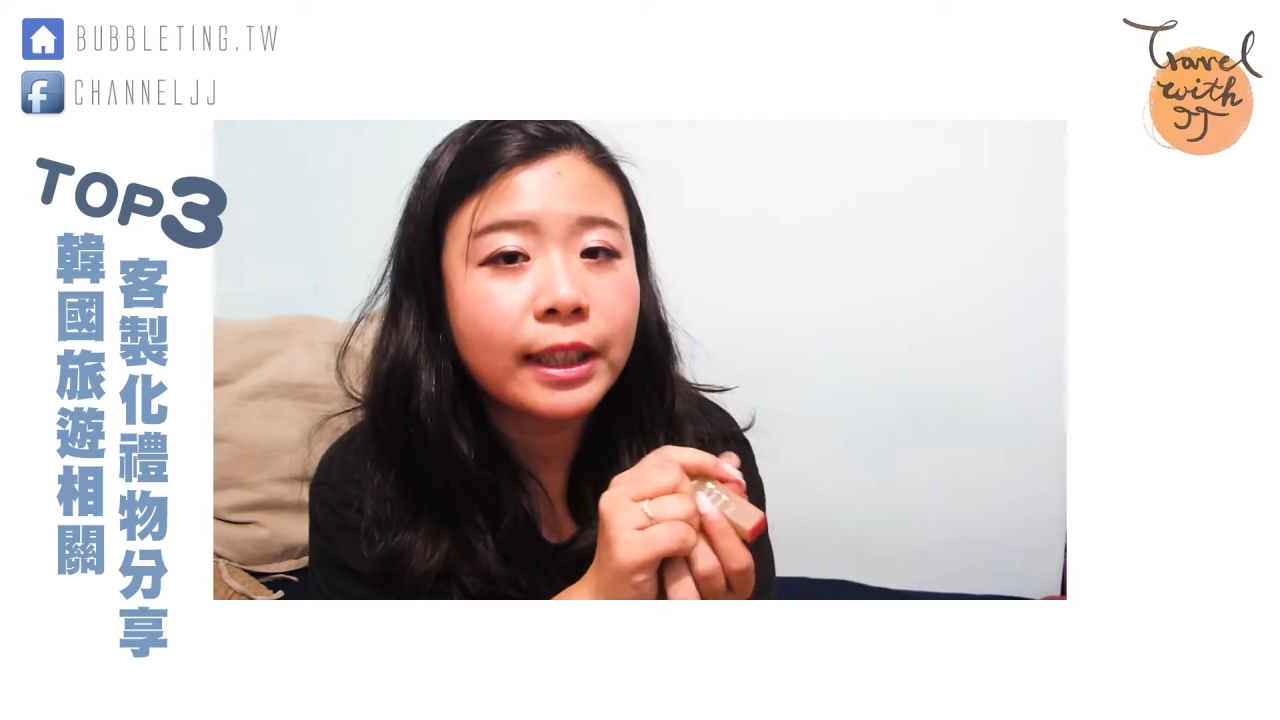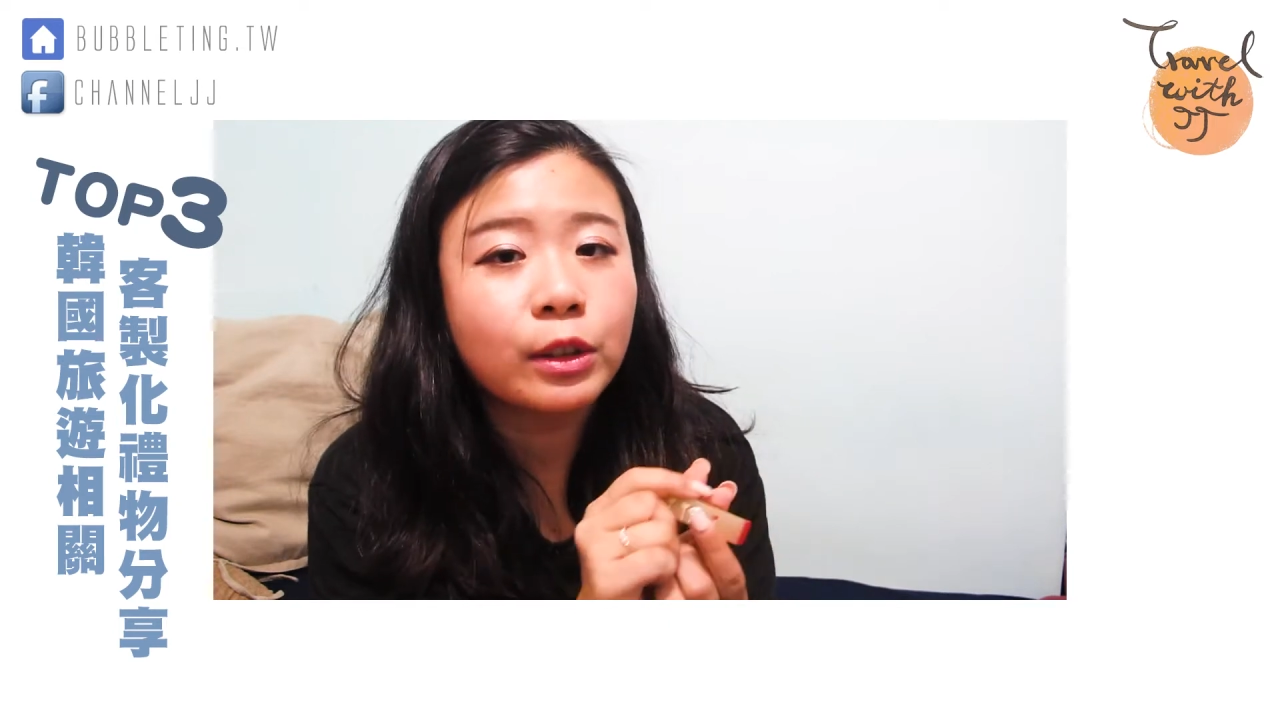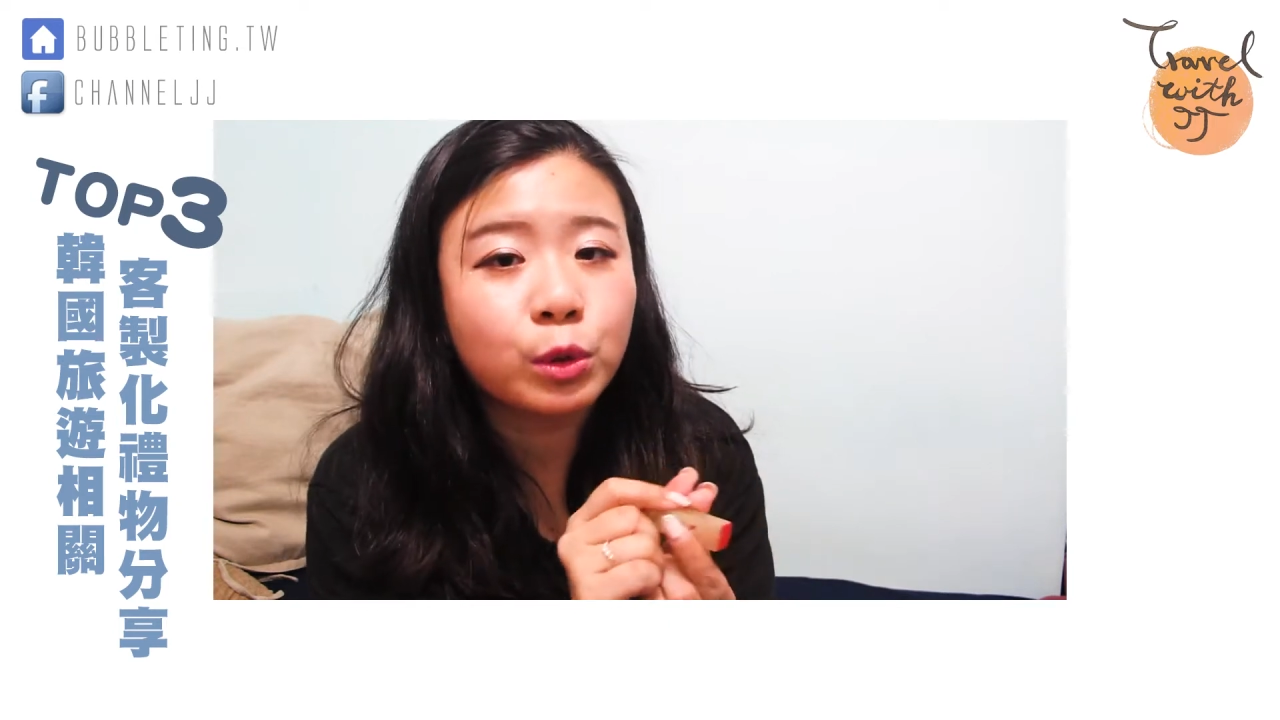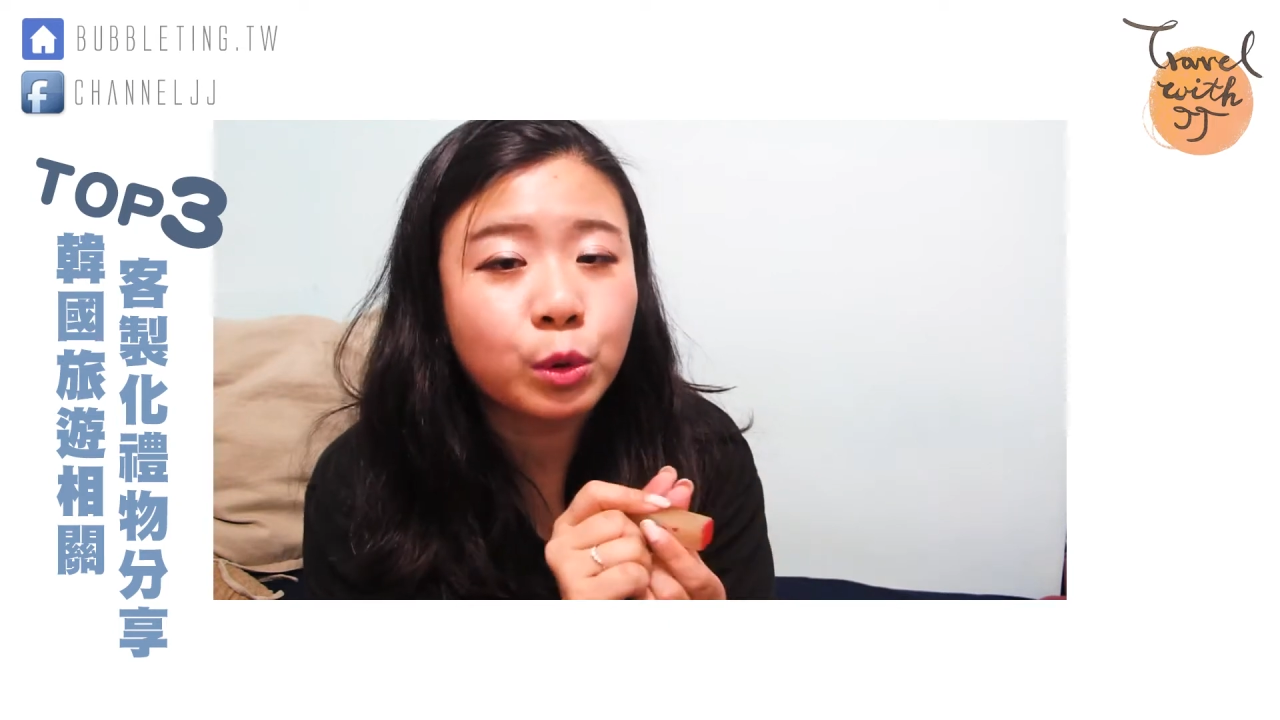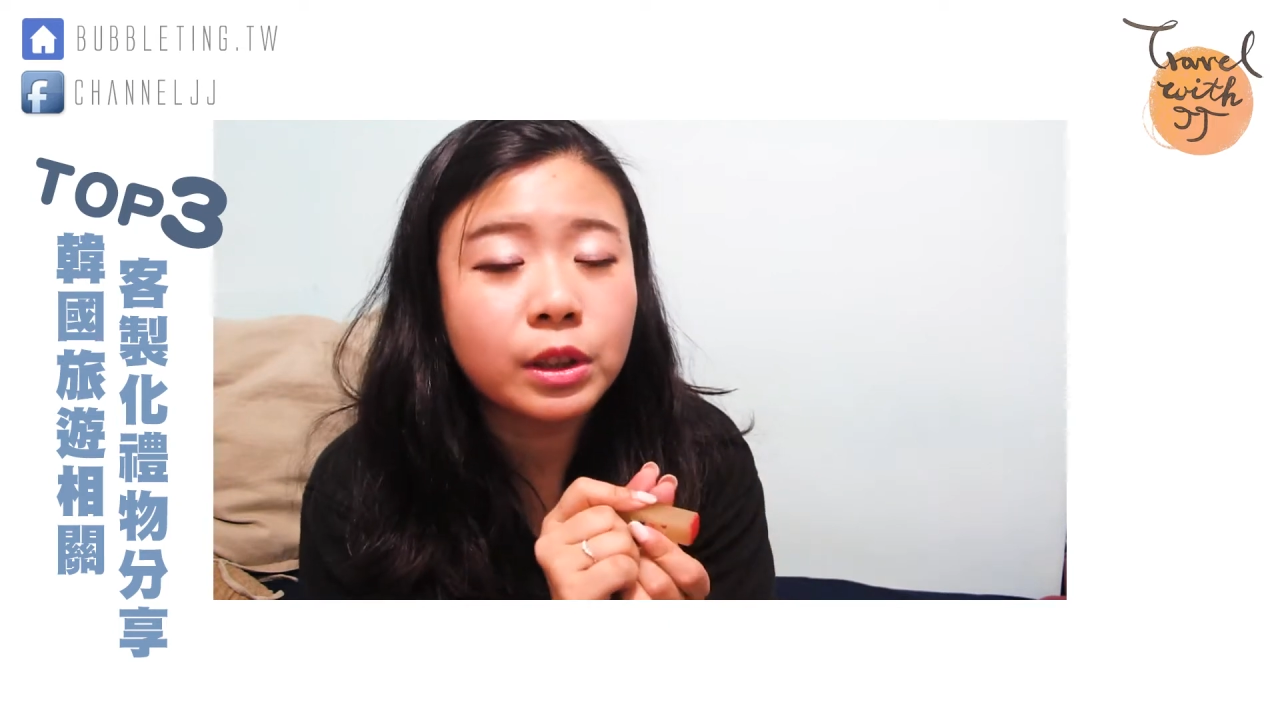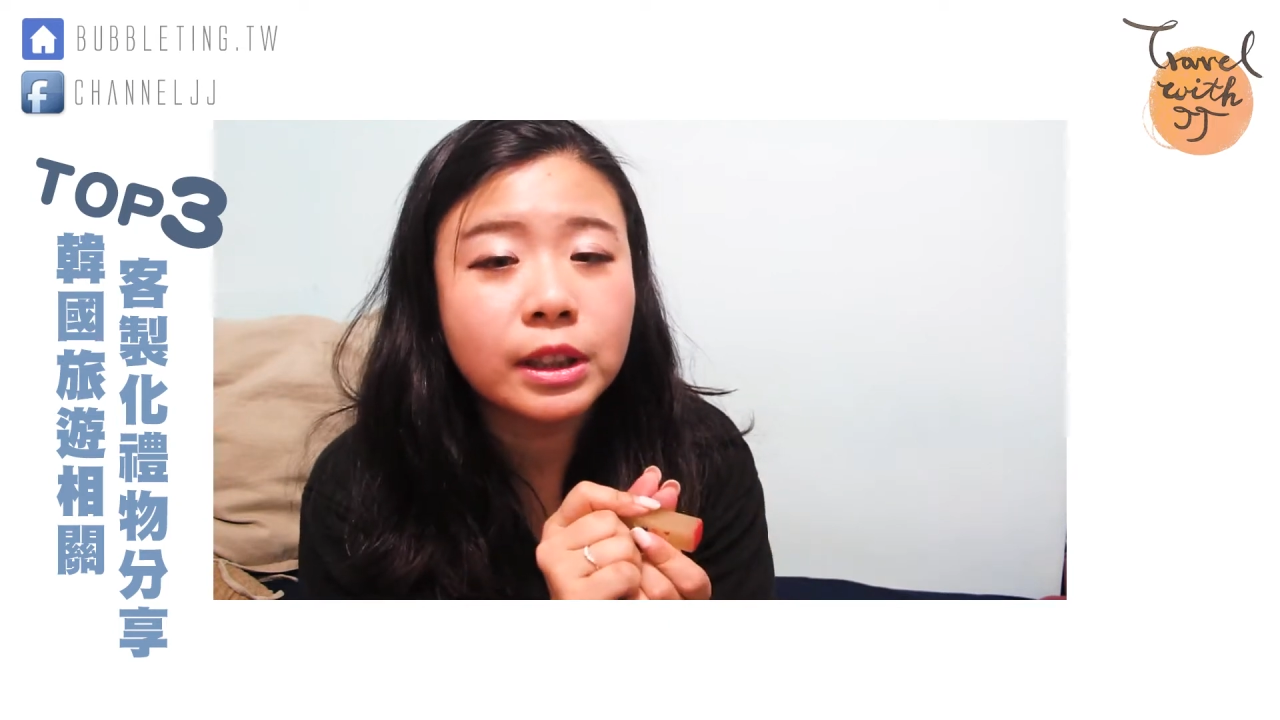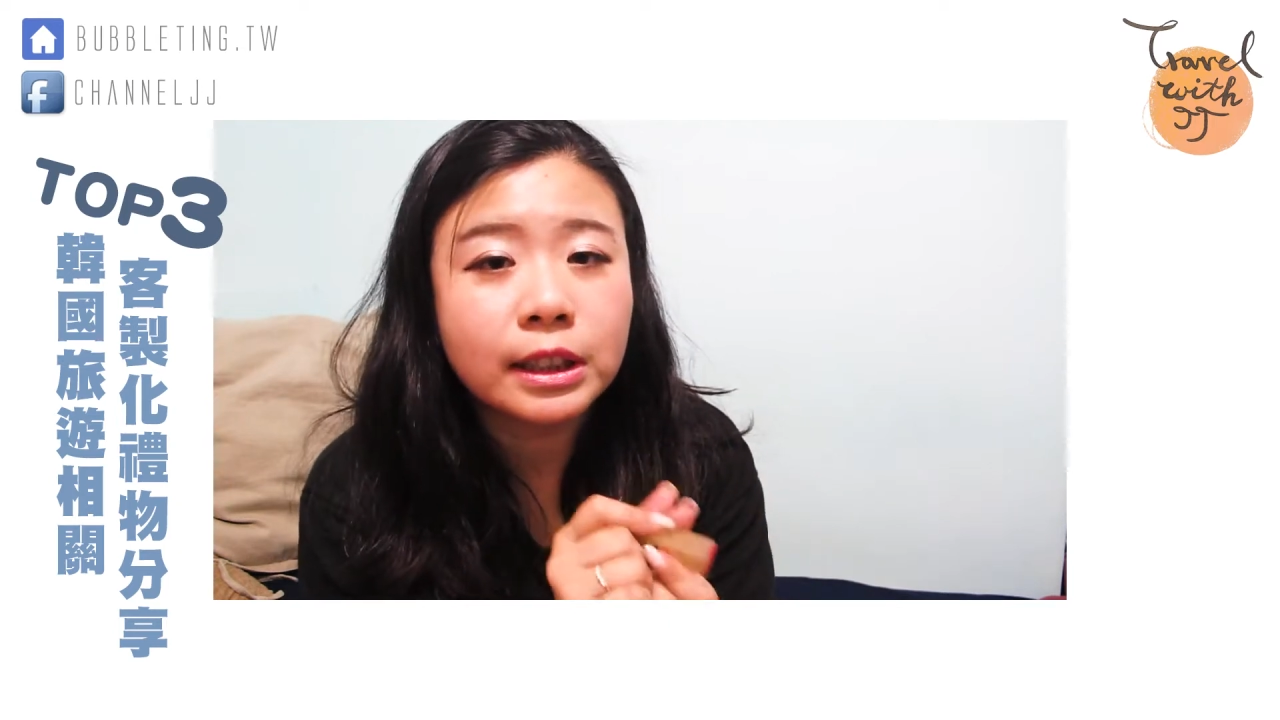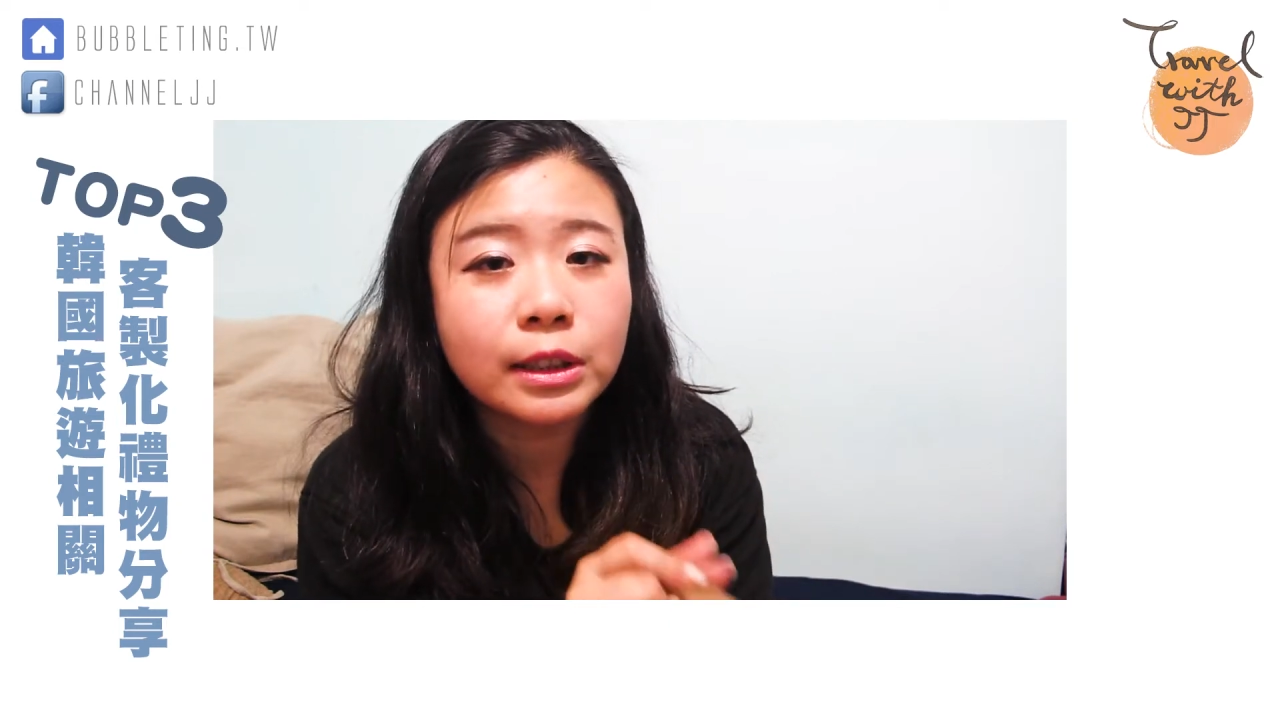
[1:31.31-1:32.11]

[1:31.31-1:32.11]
给你确认